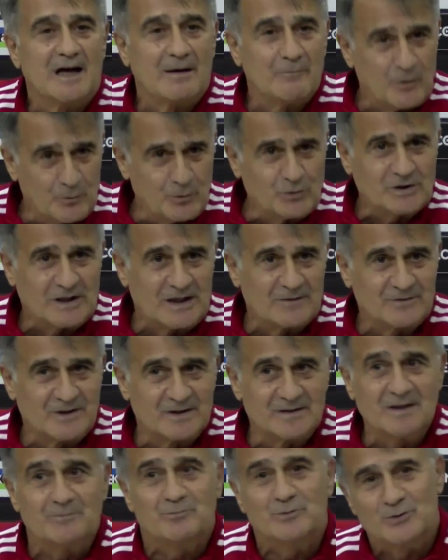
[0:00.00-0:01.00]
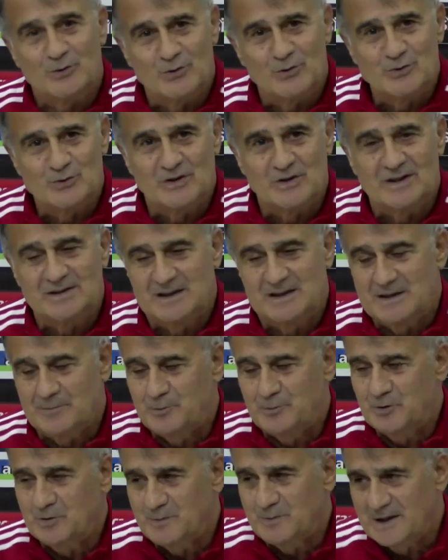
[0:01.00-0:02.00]
Ama öbür taraftan da bunu oyuncular da
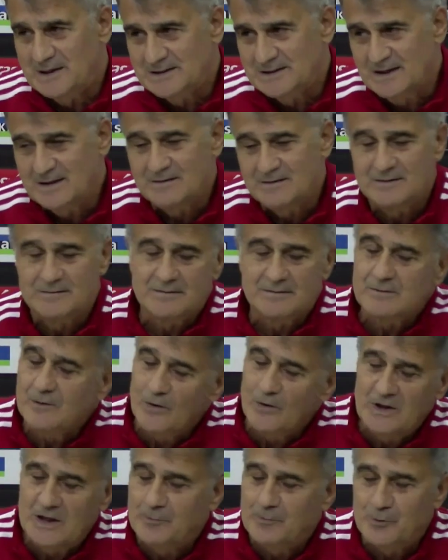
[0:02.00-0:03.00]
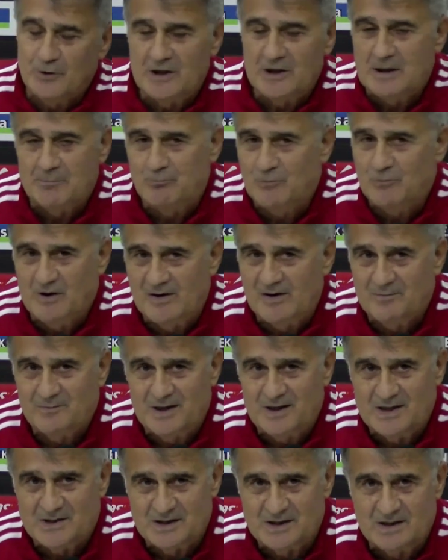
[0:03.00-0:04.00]
yapıyor bazen. O yapıyor, yapmıyor. Ya
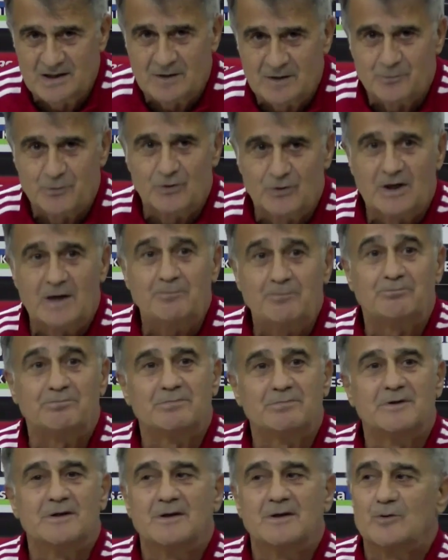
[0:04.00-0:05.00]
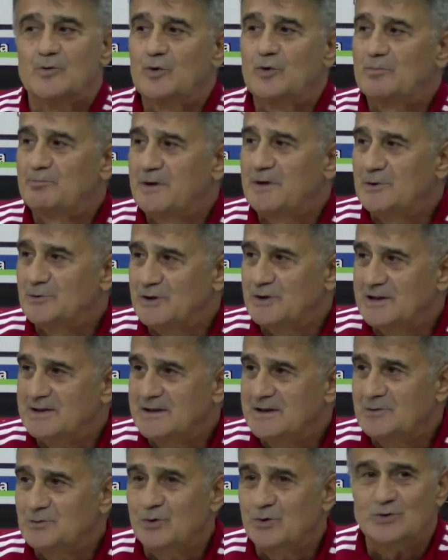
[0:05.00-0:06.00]
menajer yapıyor. Hep kulüpler
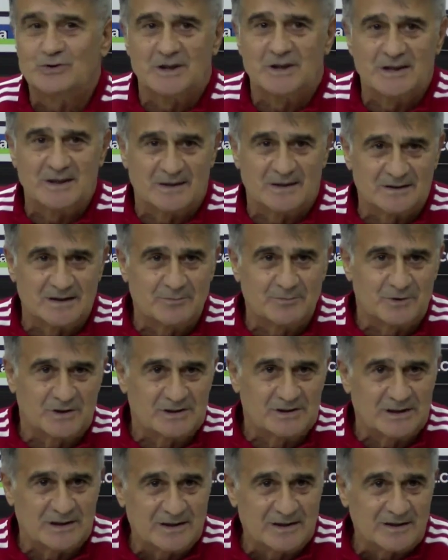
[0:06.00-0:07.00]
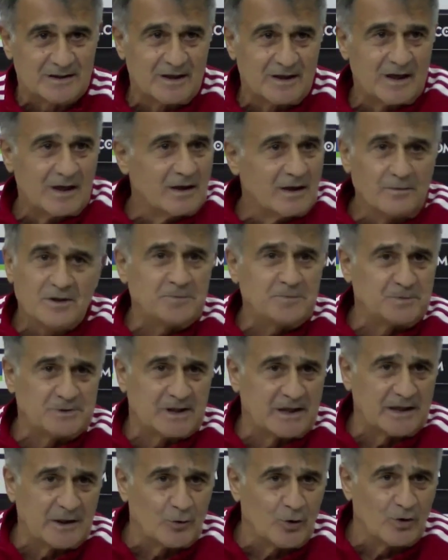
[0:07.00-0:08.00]
üzerinden çok şey yazılıp çizilir. Hiçbir
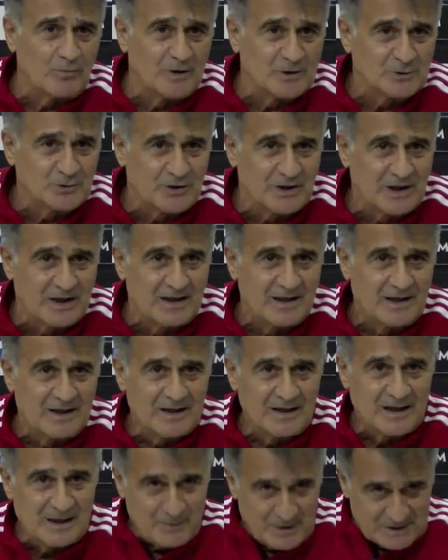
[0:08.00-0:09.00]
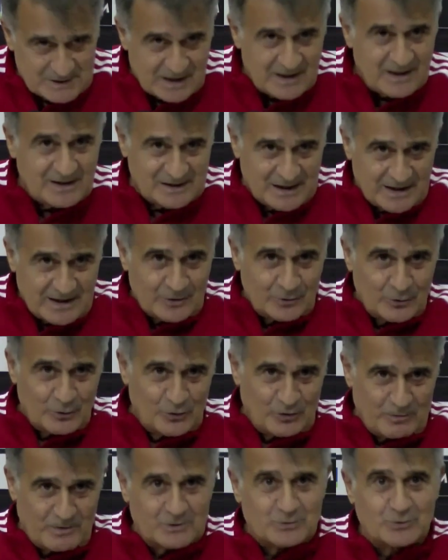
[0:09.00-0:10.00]
zararı olmaz ona. Ama sana zararı
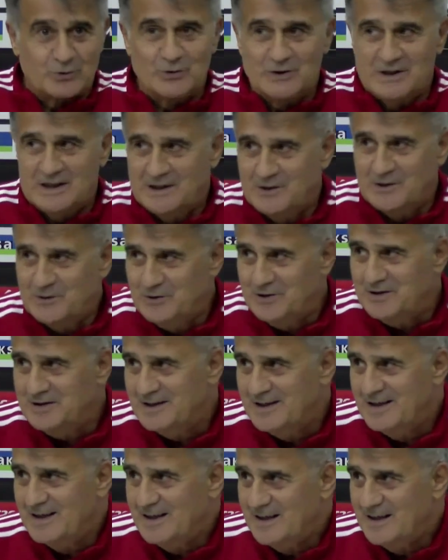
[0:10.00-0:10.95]
oluyor. Bak soru geliyor.